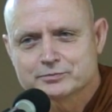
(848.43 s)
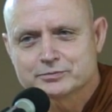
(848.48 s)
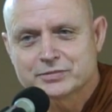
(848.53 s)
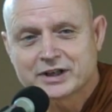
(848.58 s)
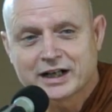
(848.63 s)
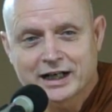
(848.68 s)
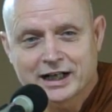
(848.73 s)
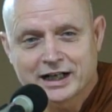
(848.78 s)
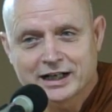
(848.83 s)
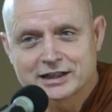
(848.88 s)
พ
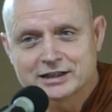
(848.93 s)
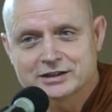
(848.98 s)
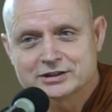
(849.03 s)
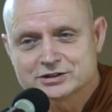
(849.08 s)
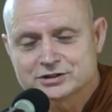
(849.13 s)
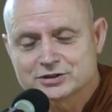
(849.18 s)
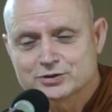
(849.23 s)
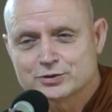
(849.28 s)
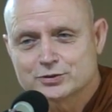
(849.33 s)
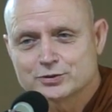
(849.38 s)
ระ
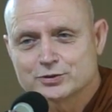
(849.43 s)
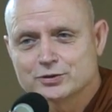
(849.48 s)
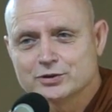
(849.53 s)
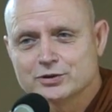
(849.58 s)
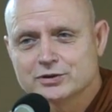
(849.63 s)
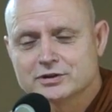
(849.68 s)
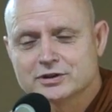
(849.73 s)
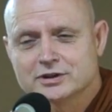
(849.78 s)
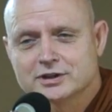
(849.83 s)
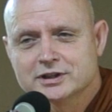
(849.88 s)
สงฆ์
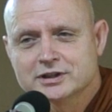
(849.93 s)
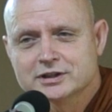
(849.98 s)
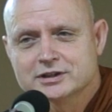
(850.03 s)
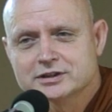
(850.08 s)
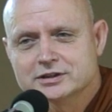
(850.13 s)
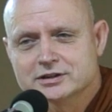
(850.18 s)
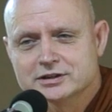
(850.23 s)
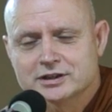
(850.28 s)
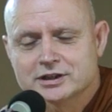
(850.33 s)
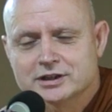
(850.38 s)

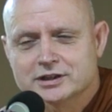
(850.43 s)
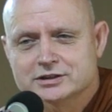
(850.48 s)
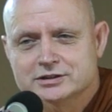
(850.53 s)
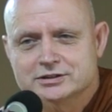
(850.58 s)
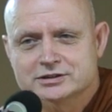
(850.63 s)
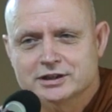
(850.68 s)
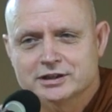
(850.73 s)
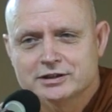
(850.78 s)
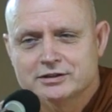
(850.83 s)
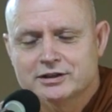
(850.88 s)

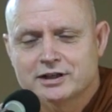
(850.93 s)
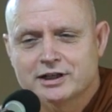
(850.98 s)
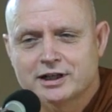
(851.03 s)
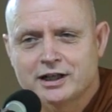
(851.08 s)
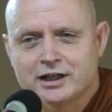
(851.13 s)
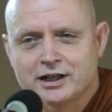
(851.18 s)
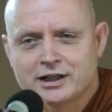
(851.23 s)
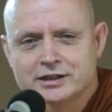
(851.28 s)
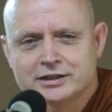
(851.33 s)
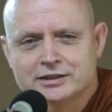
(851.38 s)
ใส่
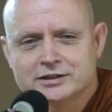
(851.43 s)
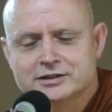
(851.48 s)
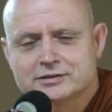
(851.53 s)
ร้าย